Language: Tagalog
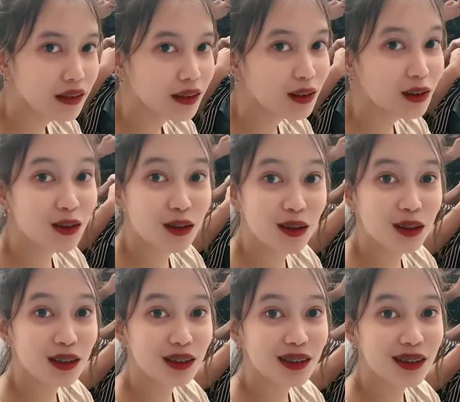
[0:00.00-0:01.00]
Totoo?
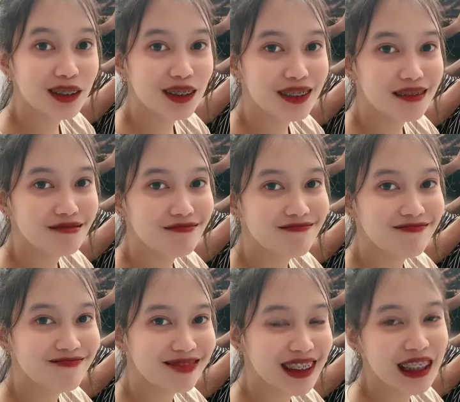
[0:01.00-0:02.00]

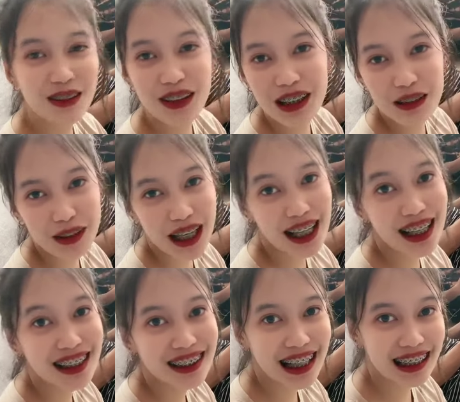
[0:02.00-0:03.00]
Sige, wag kang
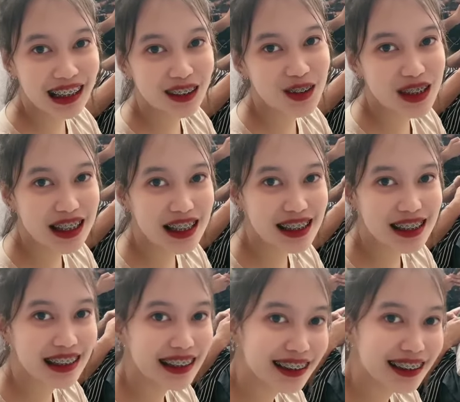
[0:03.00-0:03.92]
mag-ala. Ingatan ka si Justin.